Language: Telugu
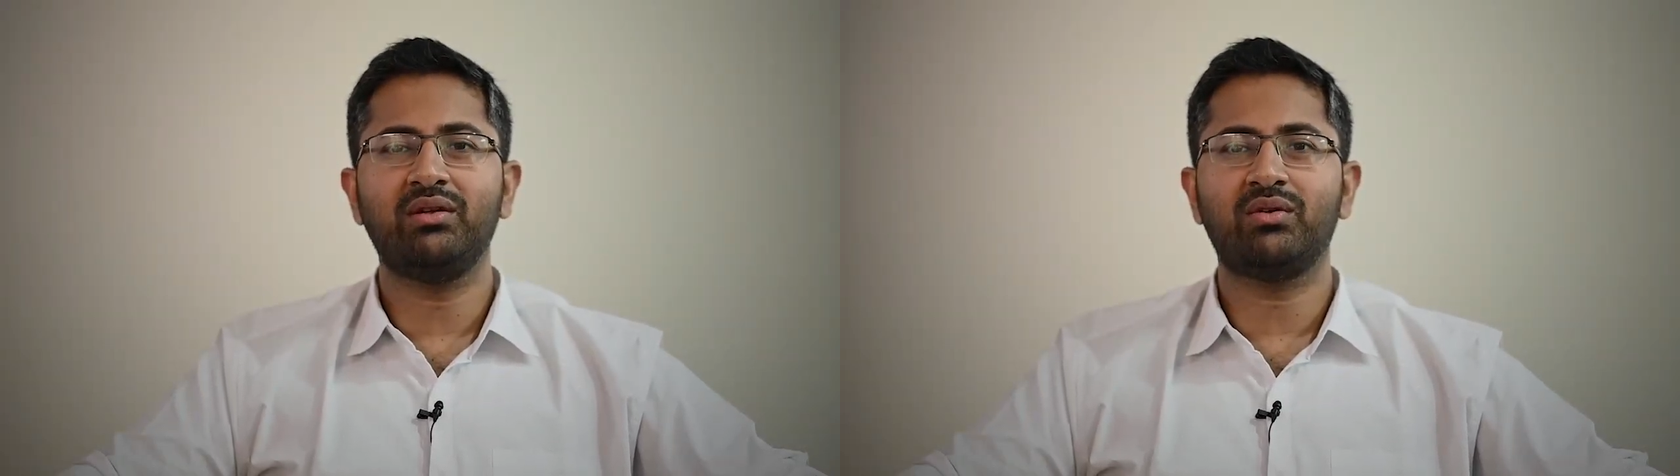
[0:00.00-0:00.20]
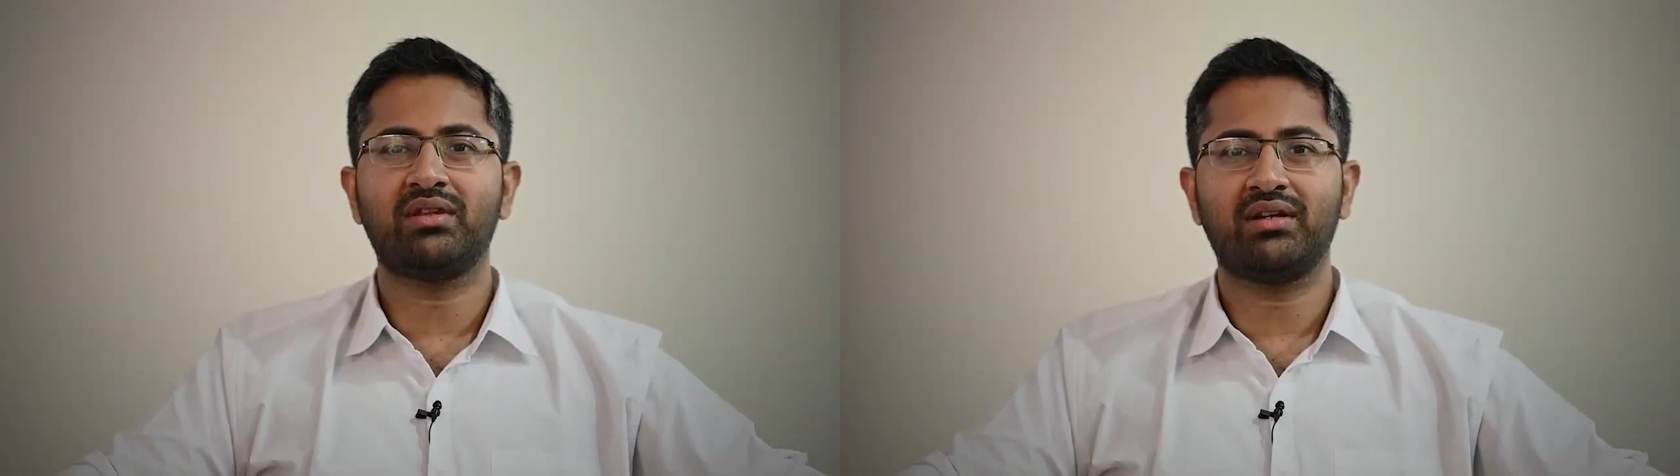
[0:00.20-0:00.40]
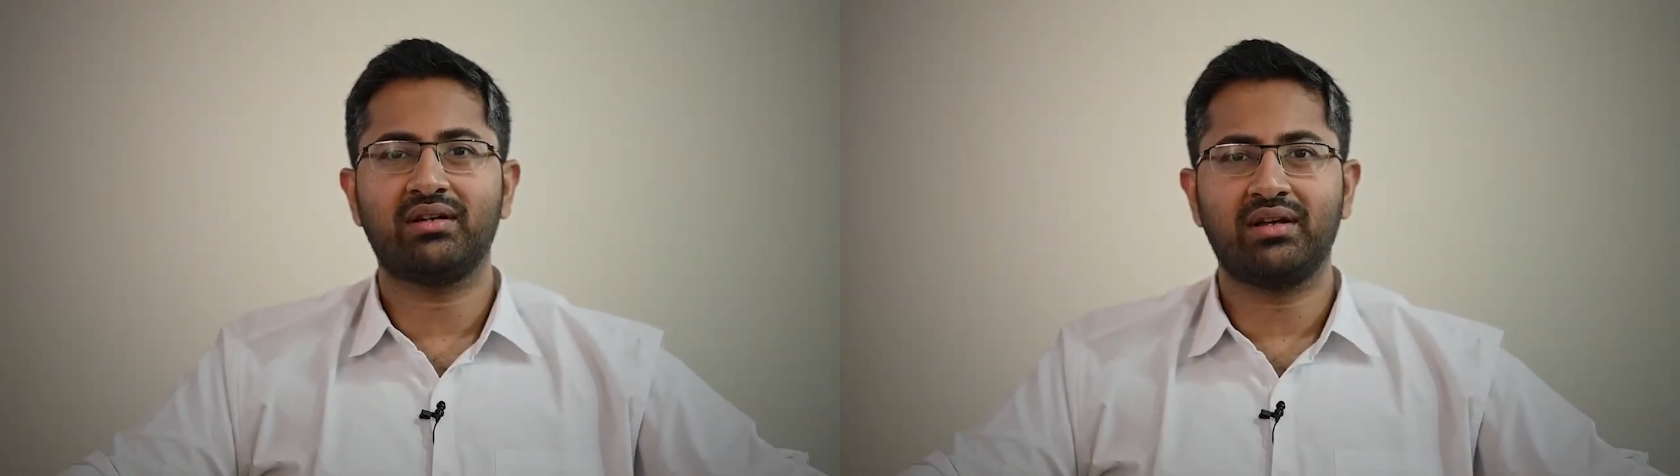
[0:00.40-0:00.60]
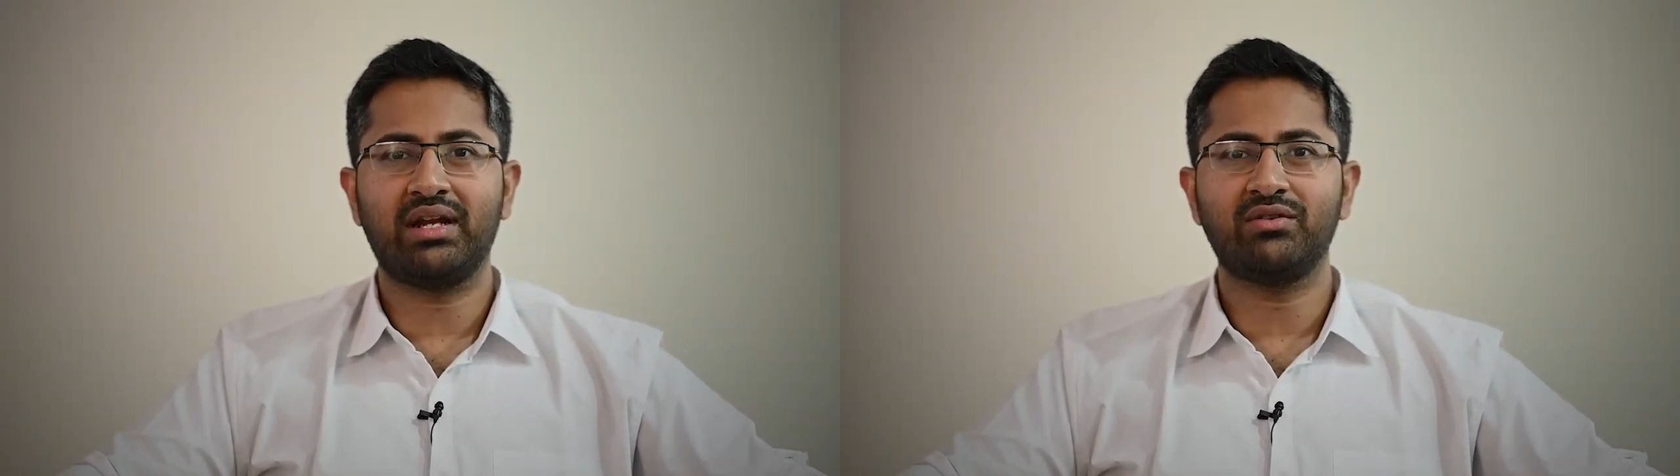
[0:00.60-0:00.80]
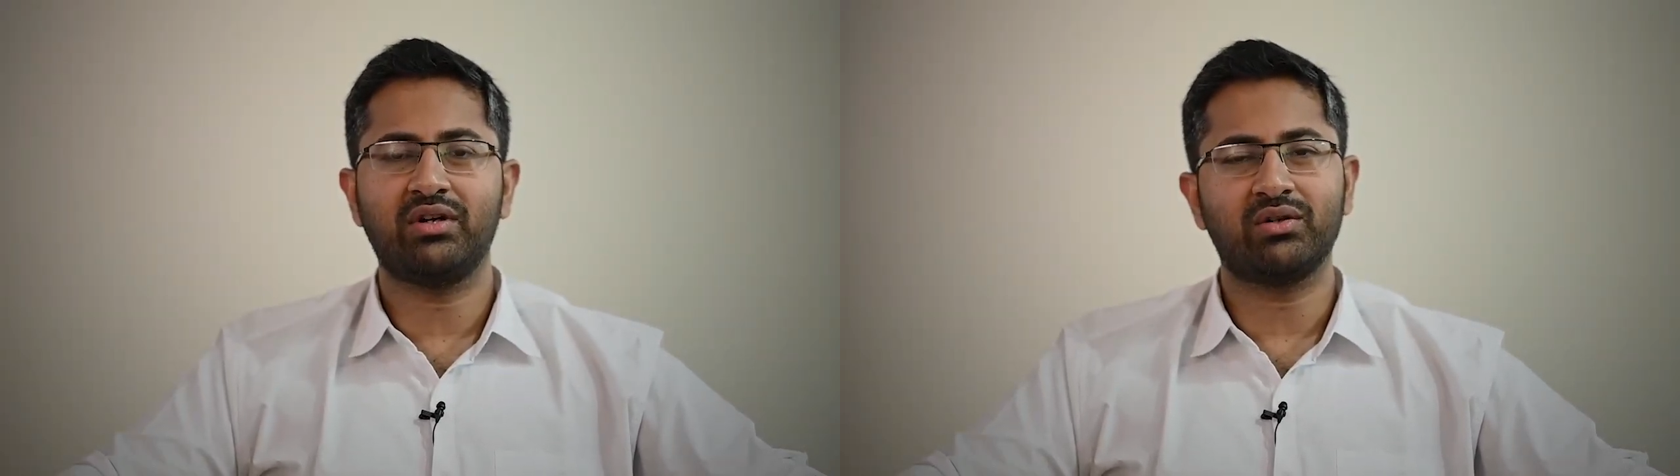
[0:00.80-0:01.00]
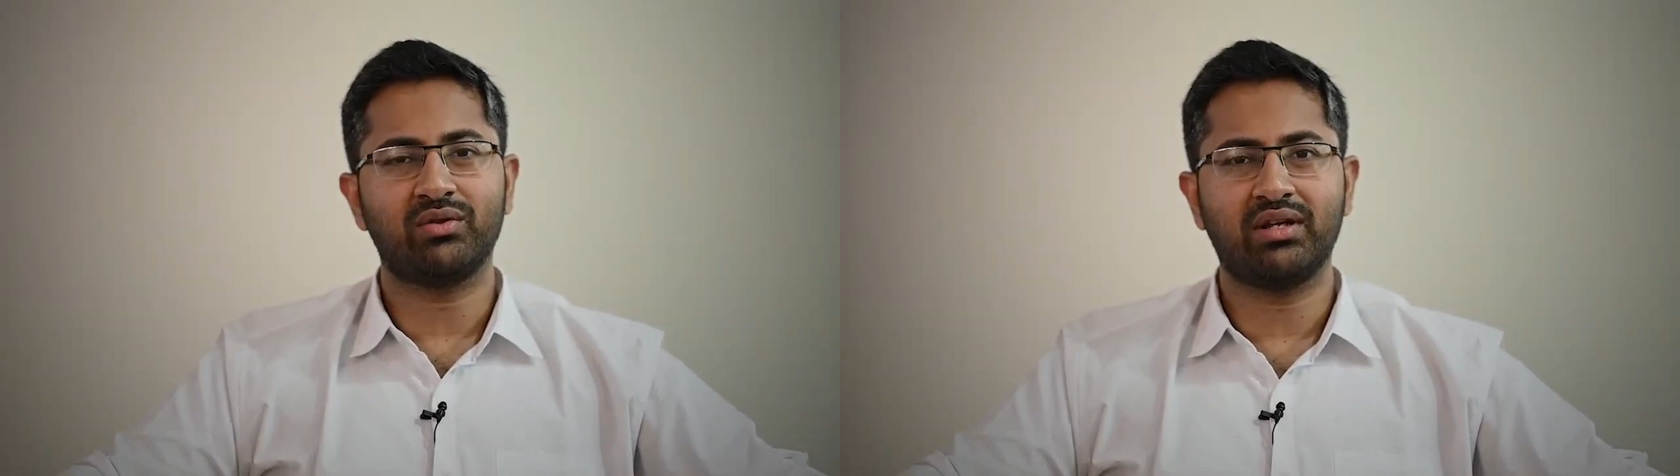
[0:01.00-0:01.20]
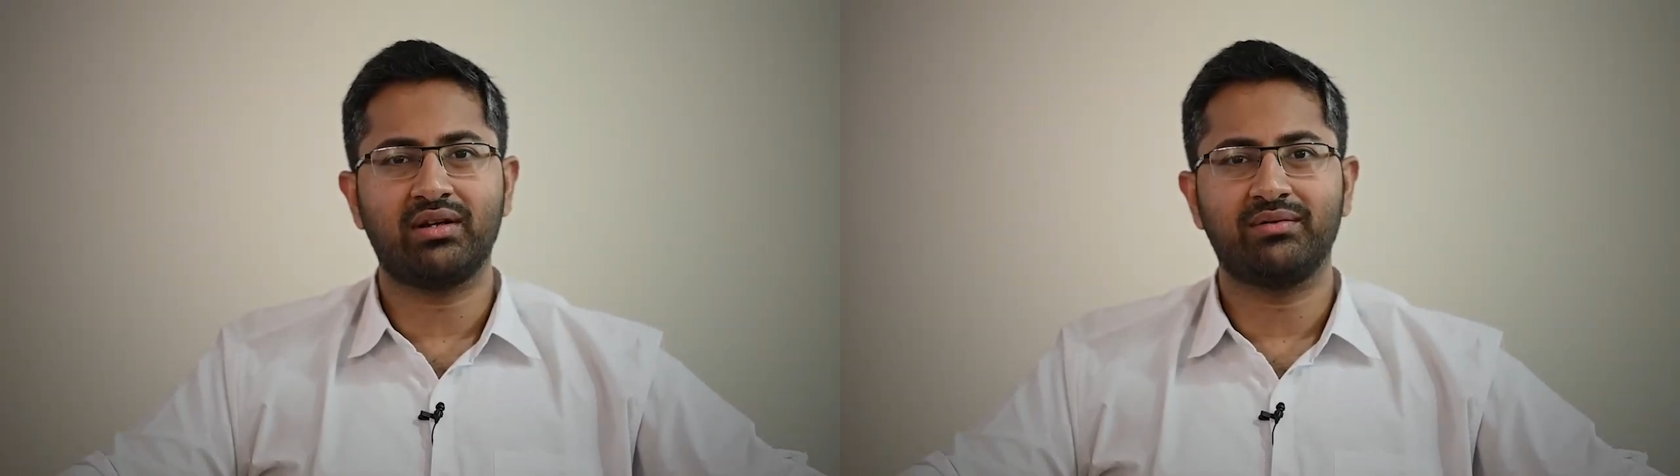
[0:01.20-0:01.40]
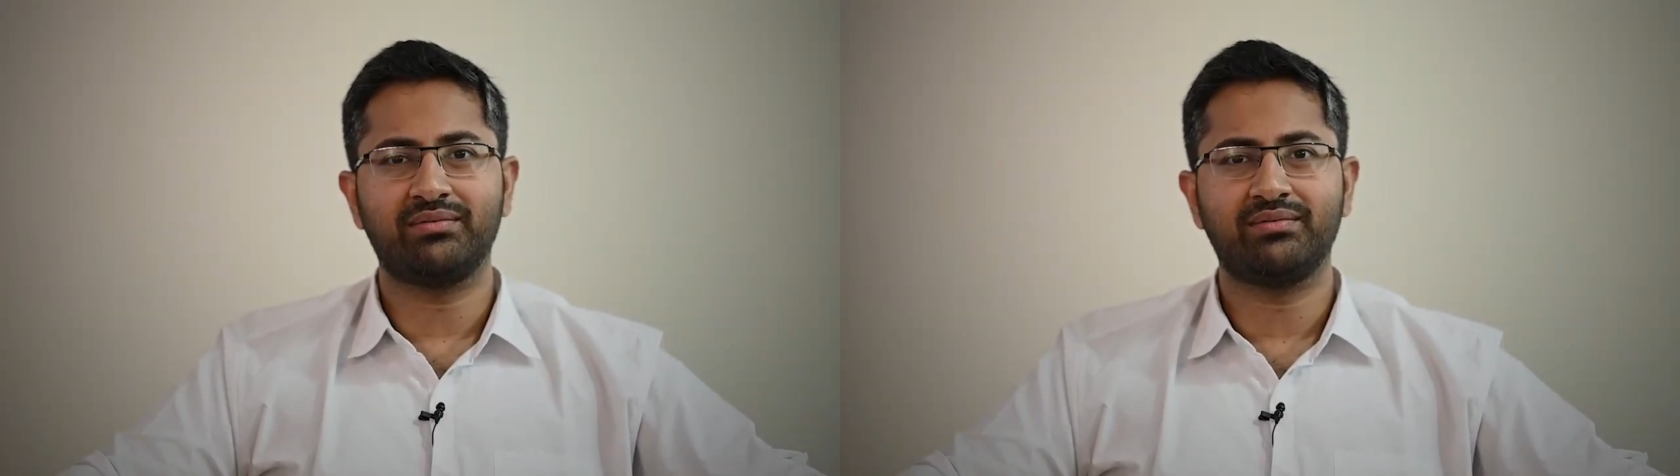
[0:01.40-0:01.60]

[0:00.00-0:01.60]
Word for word: యువత గ్రాడ్యుయేట్ అవుతున్నారు